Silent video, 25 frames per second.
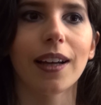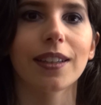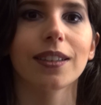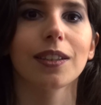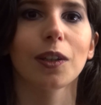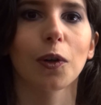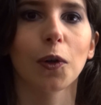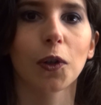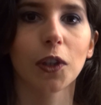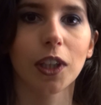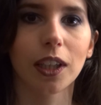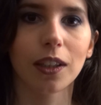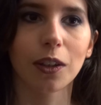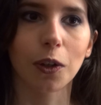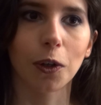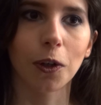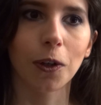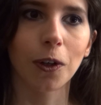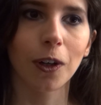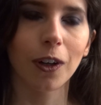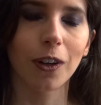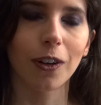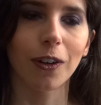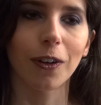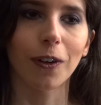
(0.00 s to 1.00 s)
Assez
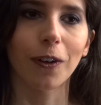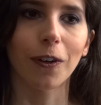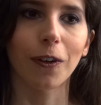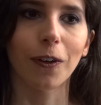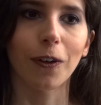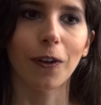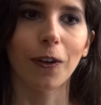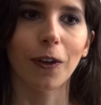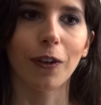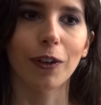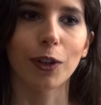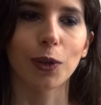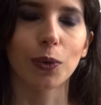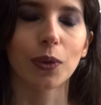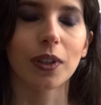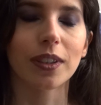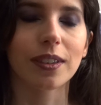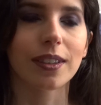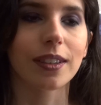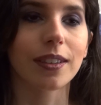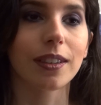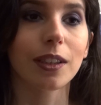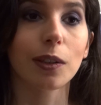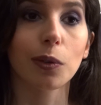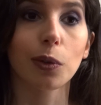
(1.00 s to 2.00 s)
rock'n'roll, euh, avec une
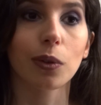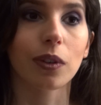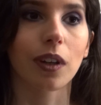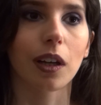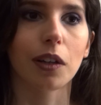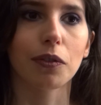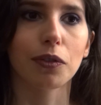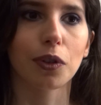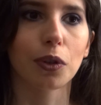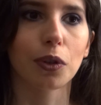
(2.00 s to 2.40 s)
esthétique de train